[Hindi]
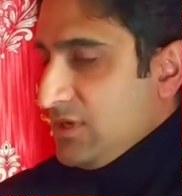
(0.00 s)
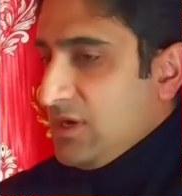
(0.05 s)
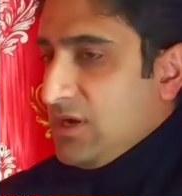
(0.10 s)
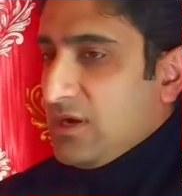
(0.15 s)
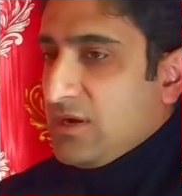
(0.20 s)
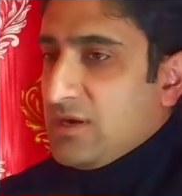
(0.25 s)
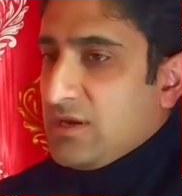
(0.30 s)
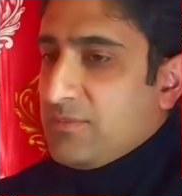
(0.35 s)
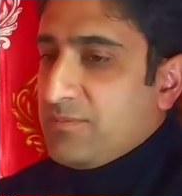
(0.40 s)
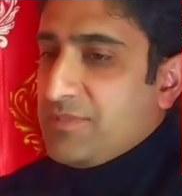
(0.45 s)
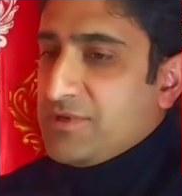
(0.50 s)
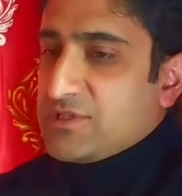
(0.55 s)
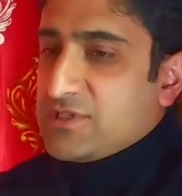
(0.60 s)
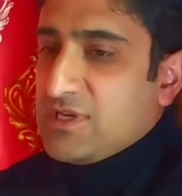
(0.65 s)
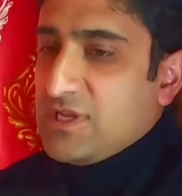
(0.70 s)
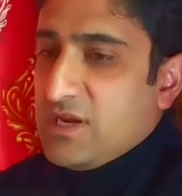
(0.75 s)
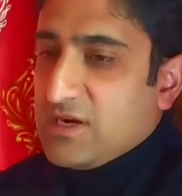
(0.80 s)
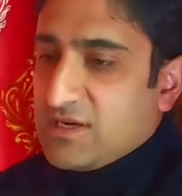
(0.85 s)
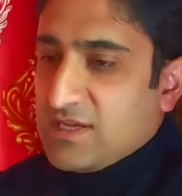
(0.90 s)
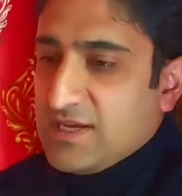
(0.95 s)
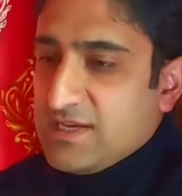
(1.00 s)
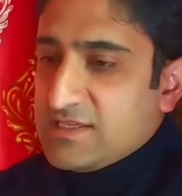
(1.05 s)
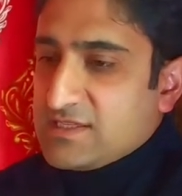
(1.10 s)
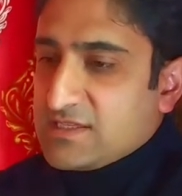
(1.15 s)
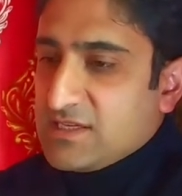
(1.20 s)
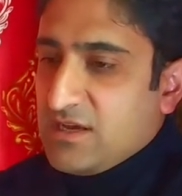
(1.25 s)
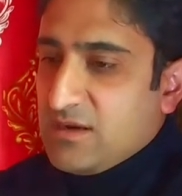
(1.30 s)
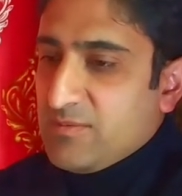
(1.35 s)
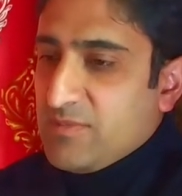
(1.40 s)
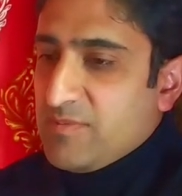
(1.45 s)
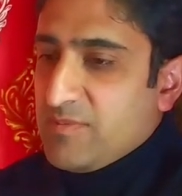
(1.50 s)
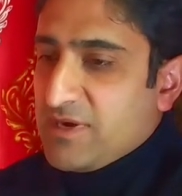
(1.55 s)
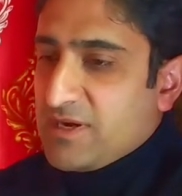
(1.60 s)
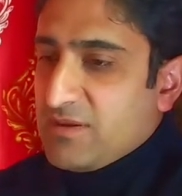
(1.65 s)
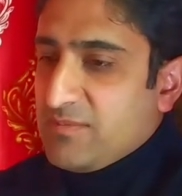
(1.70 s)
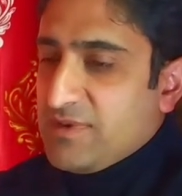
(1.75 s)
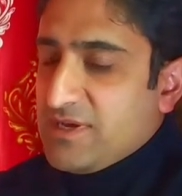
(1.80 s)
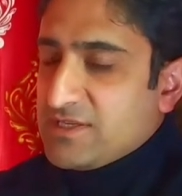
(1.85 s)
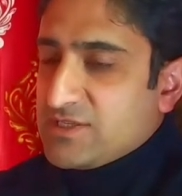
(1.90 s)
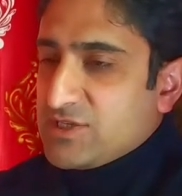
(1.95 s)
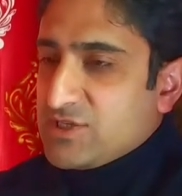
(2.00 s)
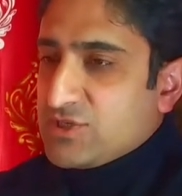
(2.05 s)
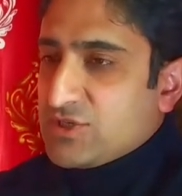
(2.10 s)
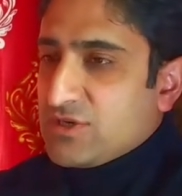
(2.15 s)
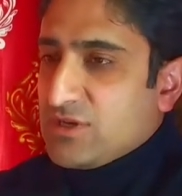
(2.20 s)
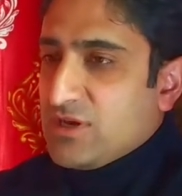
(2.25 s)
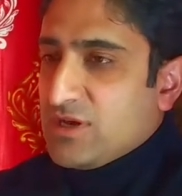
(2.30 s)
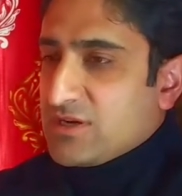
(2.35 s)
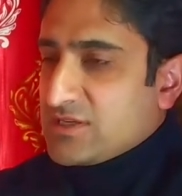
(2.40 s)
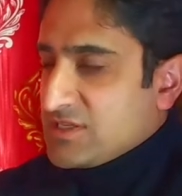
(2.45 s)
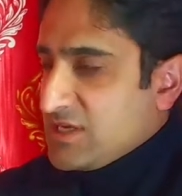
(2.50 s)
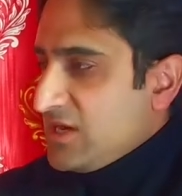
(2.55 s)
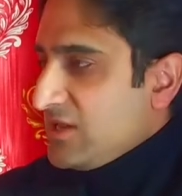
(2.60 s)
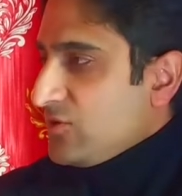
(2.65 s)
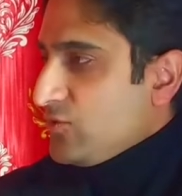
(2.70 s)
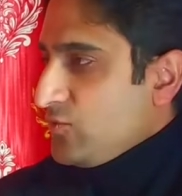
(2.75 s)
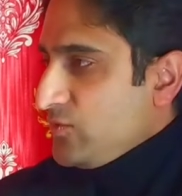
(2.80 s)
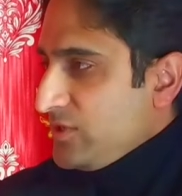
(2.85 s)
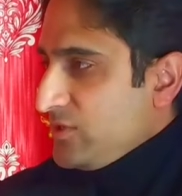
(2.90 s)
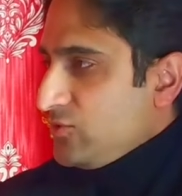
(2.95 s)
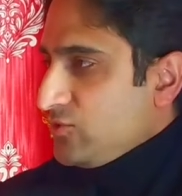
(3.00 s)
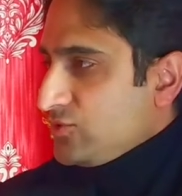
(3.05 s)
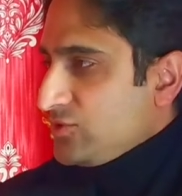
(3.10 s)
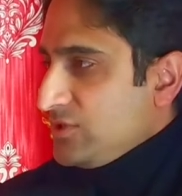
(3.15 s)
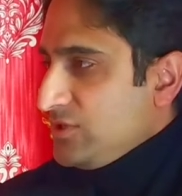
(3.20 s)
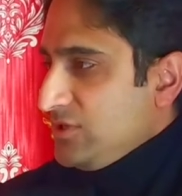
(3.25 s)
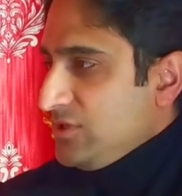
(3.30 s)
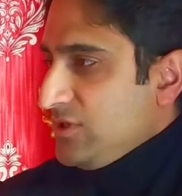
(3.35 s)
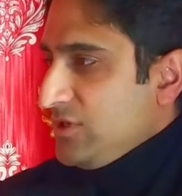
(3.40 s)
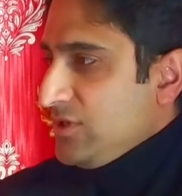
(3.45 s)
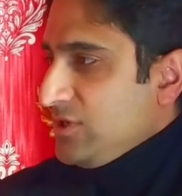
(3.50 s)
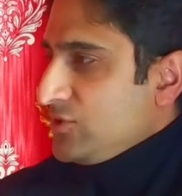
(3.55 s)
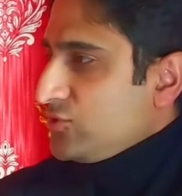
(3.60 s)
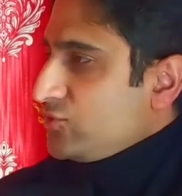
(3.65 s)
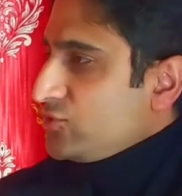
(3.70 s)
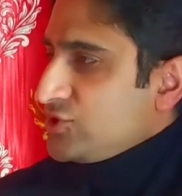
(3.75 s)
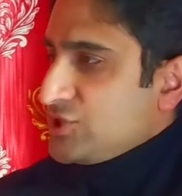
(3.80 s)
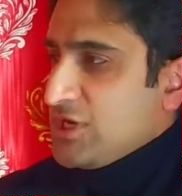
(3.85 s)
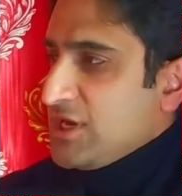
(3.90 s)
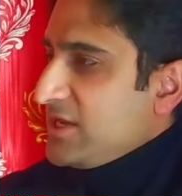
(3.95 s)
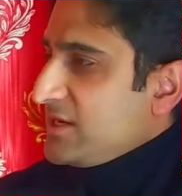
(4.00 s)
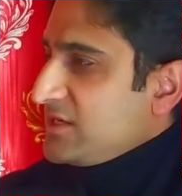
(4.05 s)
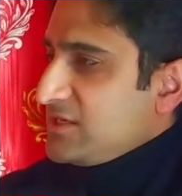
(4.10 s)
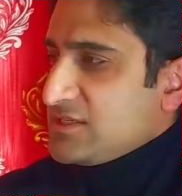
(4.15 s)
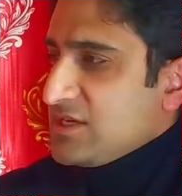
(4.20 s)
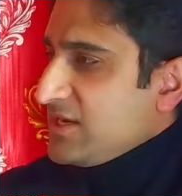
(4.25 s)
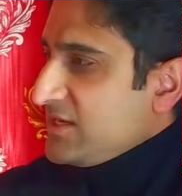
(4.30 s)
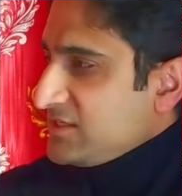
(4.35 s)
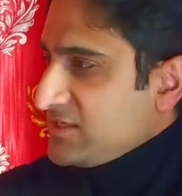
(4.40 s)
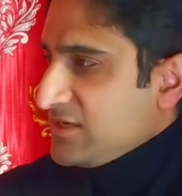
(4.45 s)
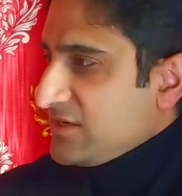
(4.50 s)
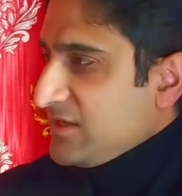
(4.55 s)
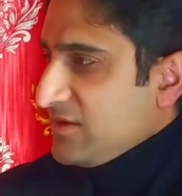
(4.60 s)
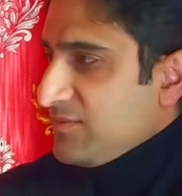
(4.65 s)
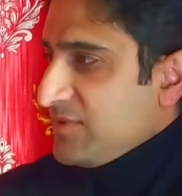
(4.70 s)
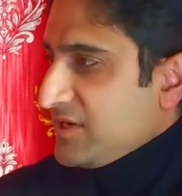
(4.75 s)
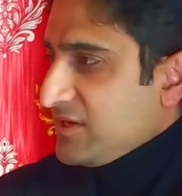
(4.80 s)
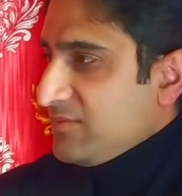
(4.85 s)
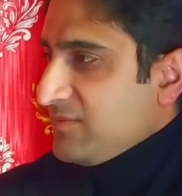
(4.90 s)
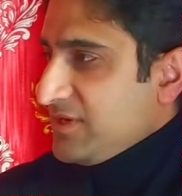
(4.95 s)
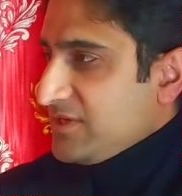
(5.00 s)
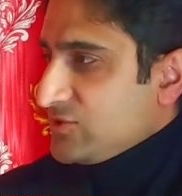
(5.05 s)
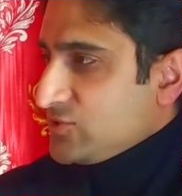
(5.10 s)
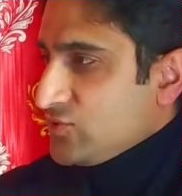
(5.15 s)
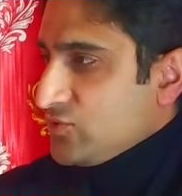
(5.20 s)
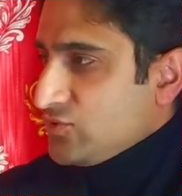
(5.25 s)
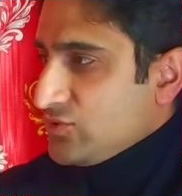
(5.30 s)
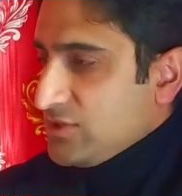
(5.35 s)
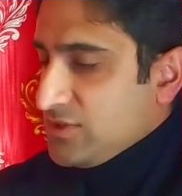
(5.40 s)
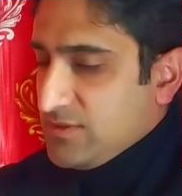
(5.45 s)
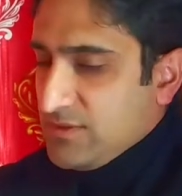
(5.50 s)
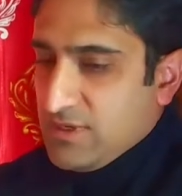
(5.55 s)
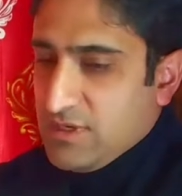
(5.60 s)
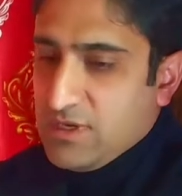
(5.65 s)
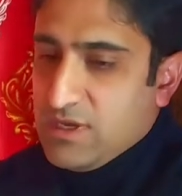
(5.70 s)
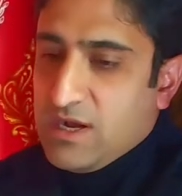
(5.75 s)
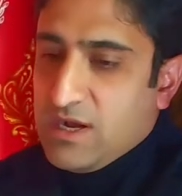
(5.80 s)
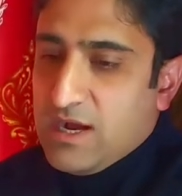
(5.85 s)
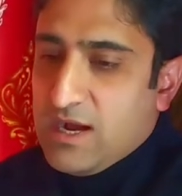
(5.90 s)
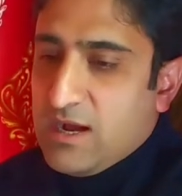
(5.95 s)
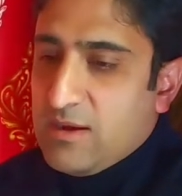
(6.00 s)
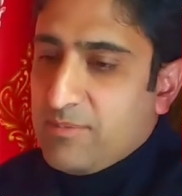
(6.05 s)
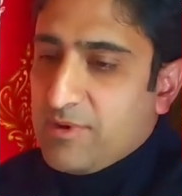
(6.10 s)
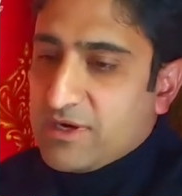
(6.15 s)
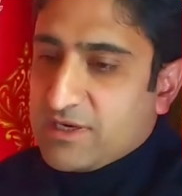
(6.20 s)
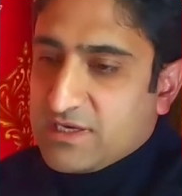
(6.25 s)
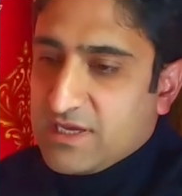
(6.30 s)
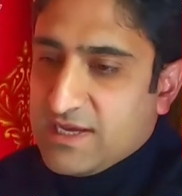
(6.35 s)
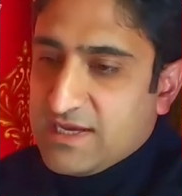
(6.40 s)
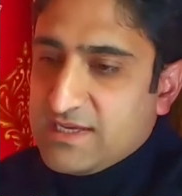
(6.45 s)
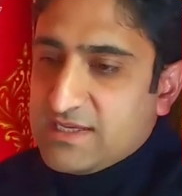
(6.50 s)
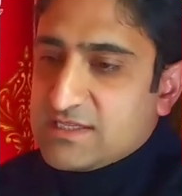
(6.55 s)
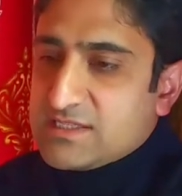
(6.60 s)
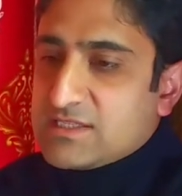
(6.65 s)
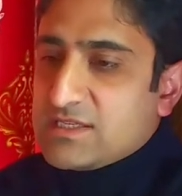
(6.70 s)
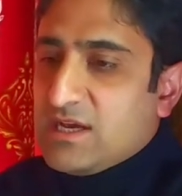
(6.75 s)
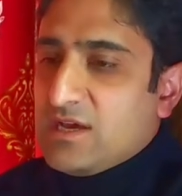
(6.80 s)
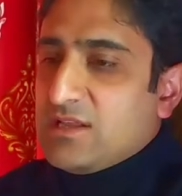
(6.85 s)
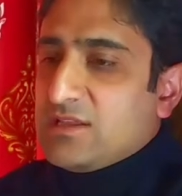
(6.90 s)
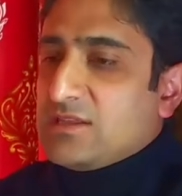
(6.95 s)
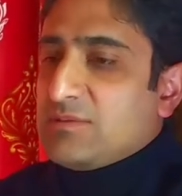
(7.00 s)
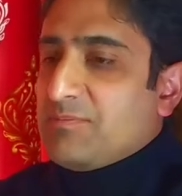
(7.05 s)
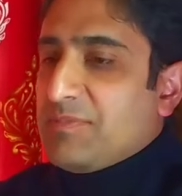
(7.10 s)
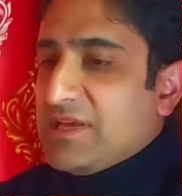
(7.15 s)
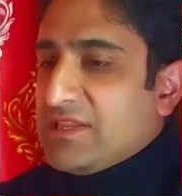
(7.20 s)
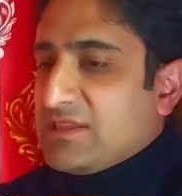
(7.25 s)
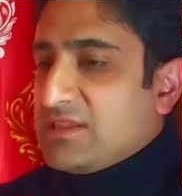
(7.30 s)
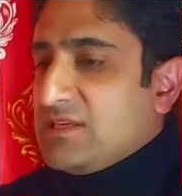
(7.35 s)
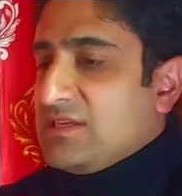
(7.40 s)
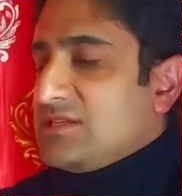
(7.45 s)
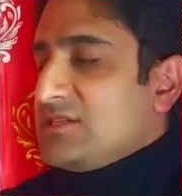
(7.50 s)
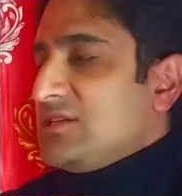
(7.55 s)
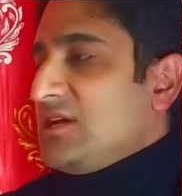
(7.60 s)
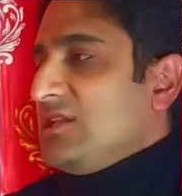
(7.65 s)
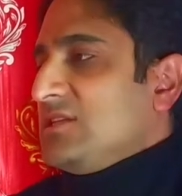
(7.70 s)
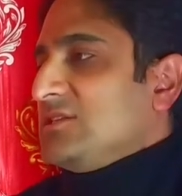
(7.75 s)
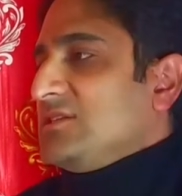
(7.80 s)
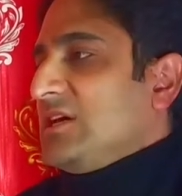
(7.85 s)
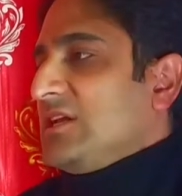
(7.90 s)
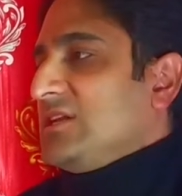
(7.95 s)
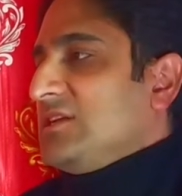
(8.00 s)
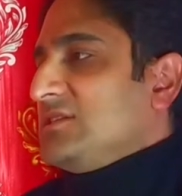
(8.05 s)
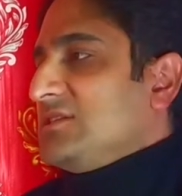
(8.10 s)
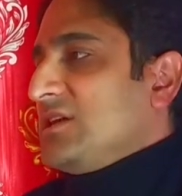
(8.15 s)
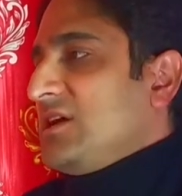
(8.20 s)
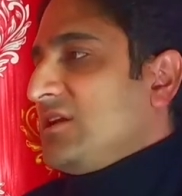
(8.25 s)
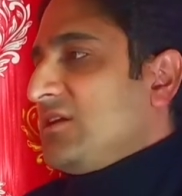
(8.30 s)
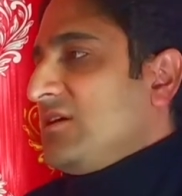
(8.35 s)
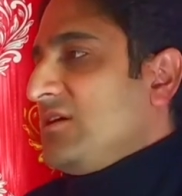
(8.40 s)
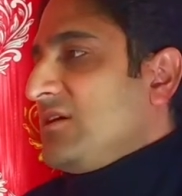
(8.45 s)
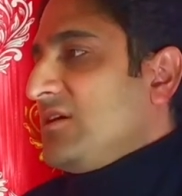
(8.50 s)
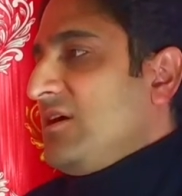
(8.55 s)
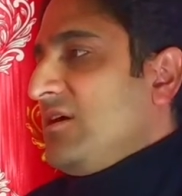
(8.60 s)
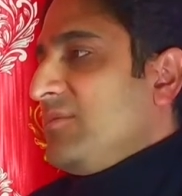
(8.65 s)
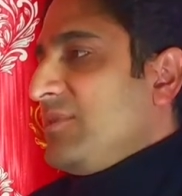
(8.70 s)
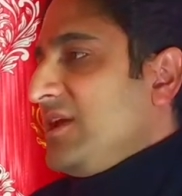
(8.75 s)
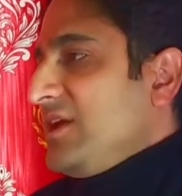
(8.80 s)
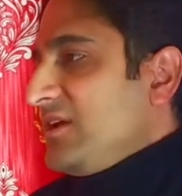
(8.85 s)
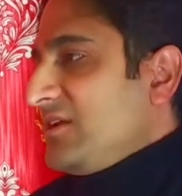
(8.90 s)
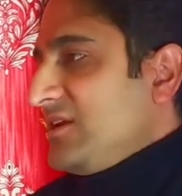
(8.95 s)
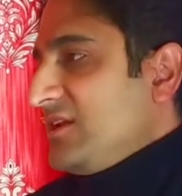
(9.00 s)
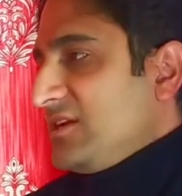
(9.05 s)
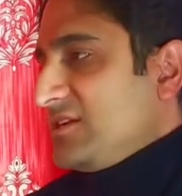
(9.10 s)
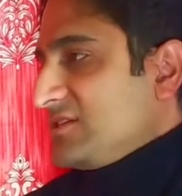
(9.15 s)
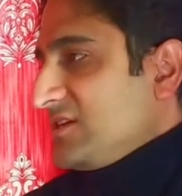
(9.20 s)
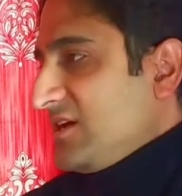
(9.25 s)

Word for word: अगर पिछले 28 साल में मैगडमाइजेशन हर साल हुई होती तो शहर की सारी सड़कें मैगडमाइज होती आप 28 साल 35 साल 40 साल का काम एक डेढ़